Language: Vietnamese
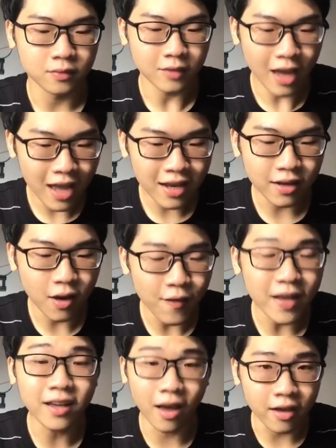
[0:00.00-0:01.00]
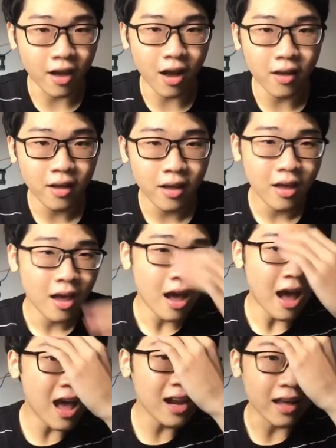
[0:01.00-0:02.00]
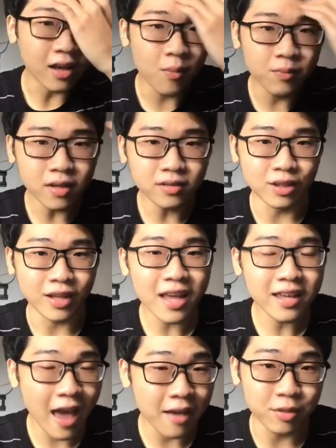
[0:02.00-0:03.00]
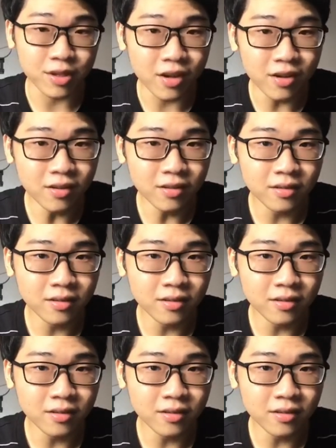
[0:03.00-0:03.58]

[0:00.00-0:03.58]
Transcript: Nghe thì có vẻ kỳ ha, ai lại không thích người khác khen mình chứ?